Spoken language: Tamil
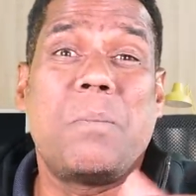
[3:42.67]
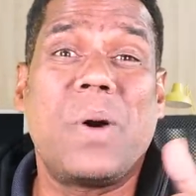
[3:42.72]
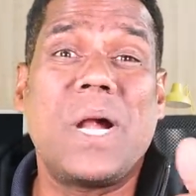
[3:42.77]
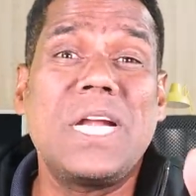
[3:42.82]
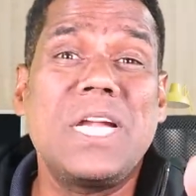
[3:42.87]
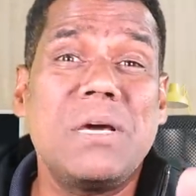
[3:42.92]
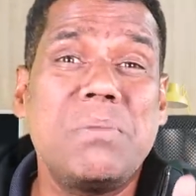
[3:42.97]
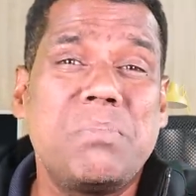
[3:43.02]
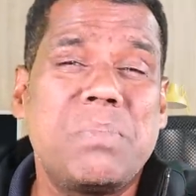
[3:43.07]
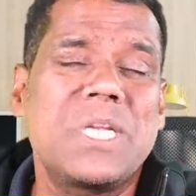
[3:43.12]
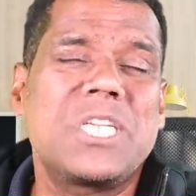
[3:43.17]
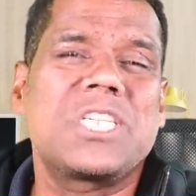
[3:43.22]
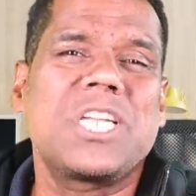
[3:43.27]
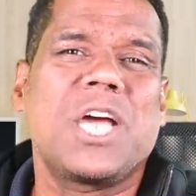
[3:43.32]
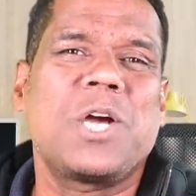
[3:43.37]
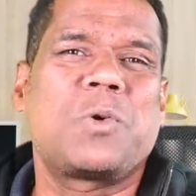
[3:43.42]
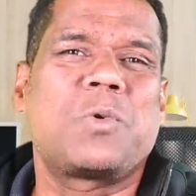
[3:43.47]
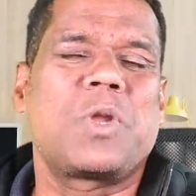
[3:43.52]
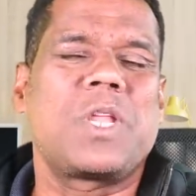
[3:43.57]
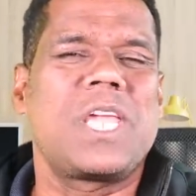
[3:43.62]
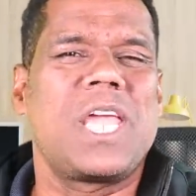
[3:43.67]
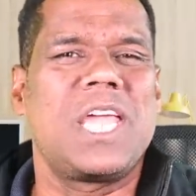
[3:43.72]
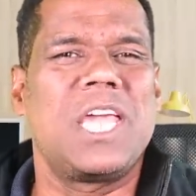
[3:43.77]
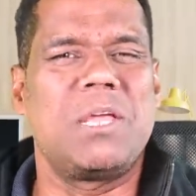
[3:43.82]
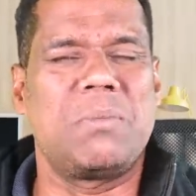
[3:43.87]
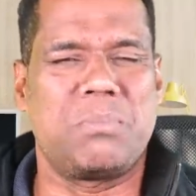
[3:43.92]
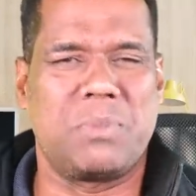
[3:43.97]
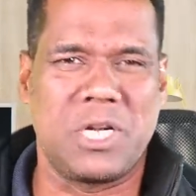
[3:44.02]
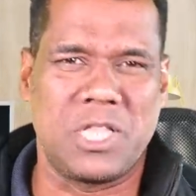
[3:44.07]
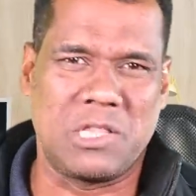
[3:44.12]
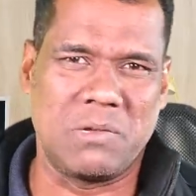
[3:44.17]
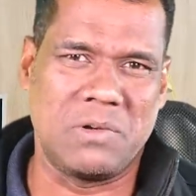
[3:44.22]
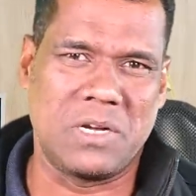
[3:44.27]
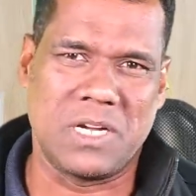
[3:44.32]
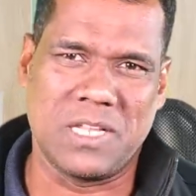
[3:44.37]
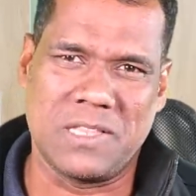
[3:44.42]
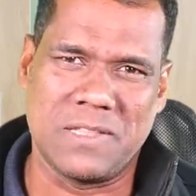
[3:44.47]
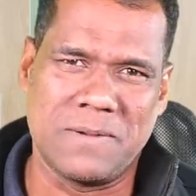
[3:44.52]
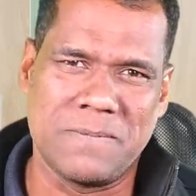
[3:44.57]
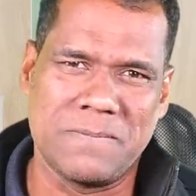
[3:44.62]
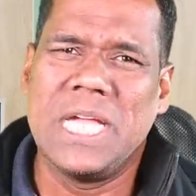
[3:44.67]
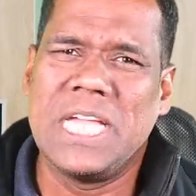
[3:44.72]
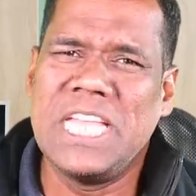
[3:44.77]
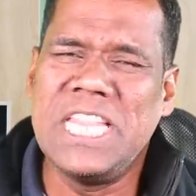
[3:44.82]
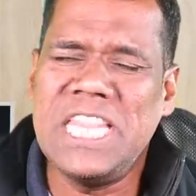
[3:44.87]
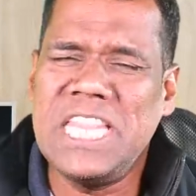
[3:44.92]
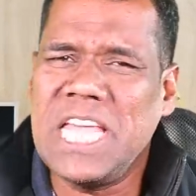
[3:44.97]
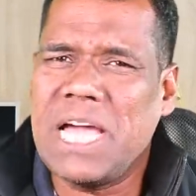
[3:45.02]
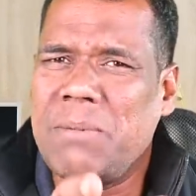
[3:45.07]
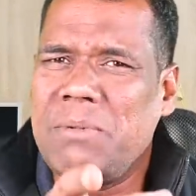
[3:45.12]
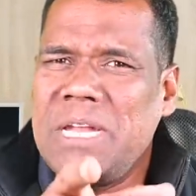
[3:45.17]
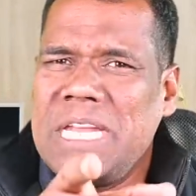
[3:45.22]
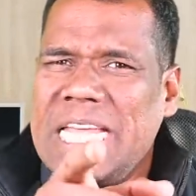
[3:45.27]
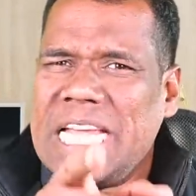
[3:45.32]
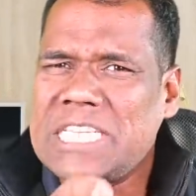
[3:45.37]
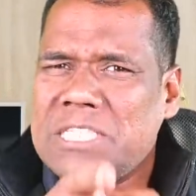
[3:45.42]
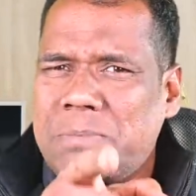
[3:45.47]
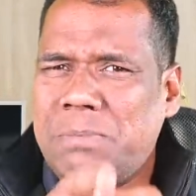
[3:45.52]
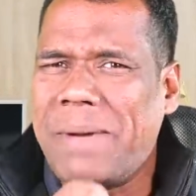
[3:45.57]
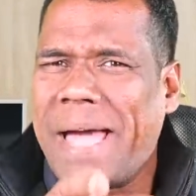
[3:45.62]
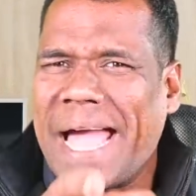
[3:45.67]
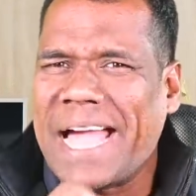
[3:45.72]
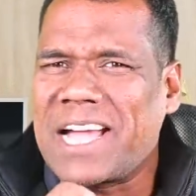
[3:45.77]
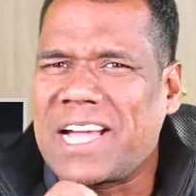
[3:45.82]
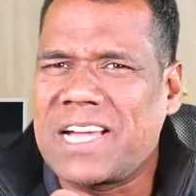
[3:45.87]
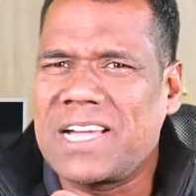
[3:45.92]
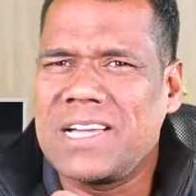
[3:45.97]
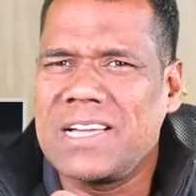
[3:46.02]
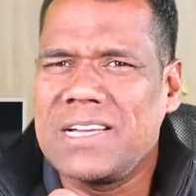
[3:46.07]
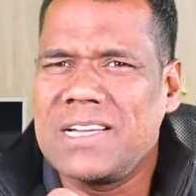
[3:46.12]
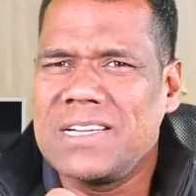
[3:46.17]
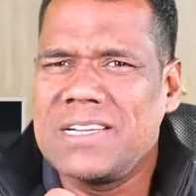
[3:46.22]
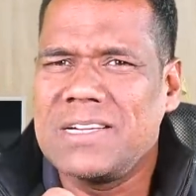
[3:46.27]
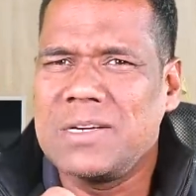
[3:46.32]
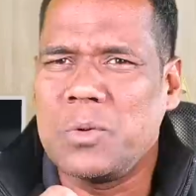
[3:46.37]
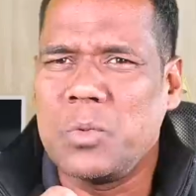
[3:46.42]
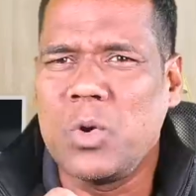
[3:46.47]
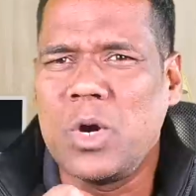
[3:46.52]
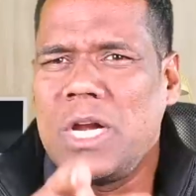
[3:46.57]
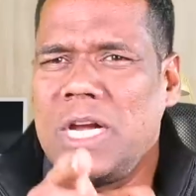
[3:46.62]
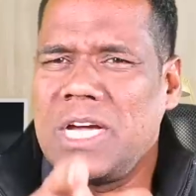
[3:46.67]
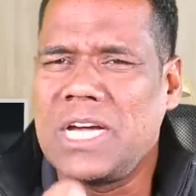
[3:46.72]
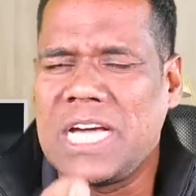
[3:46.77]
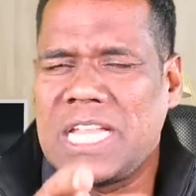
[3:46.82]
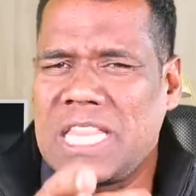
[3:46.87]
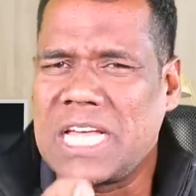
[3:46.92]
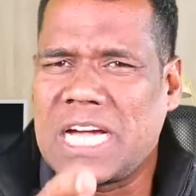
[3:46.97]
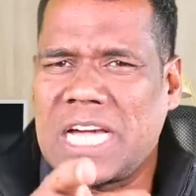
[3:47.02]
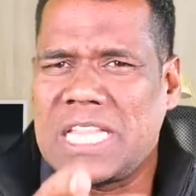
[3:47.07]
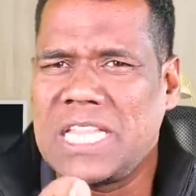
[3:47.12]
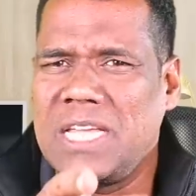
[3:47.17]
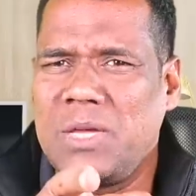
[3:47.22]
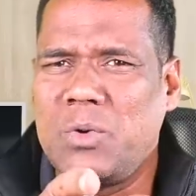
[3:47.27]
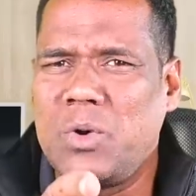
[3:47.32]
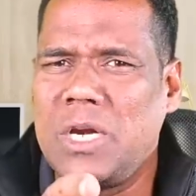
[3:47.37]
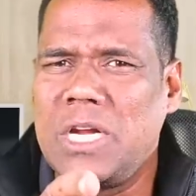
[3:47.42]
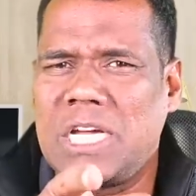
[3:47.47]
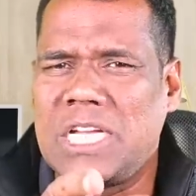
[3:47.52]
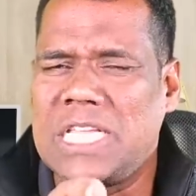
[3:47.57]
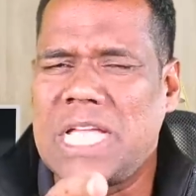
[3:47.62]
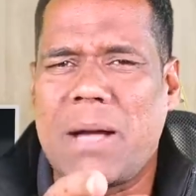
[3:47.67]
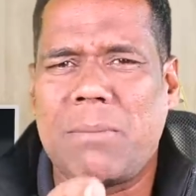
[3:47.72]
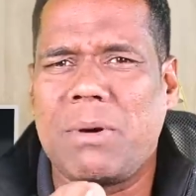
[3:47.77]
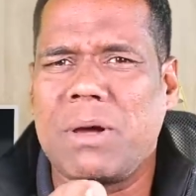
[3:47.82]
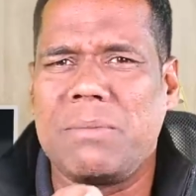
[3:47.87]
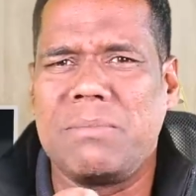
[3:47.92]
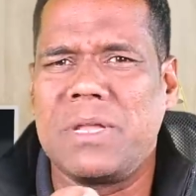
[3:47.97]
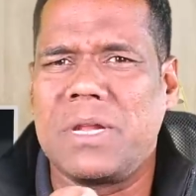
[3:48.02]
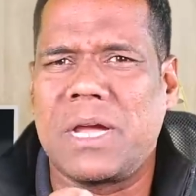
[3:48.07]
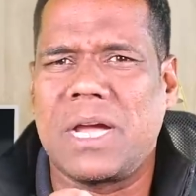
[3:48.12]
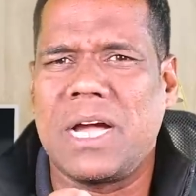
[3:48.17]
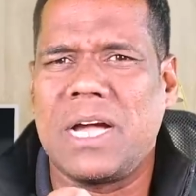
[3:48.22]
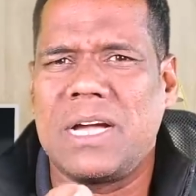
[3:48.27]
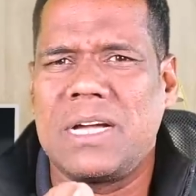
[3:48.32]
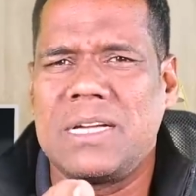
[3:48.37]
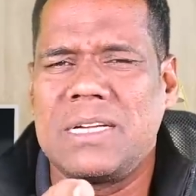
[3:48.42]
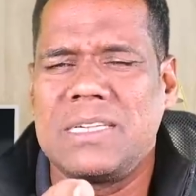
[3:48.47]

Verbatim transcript: பண பற்றாக்குறையை ஏற்படுத்திவிட்டது இந்தியாவின் எஸ் பேங்க் உங்களுக்கு அந்த கதை உங்களுக்கு ஞாபகம் இருக்கா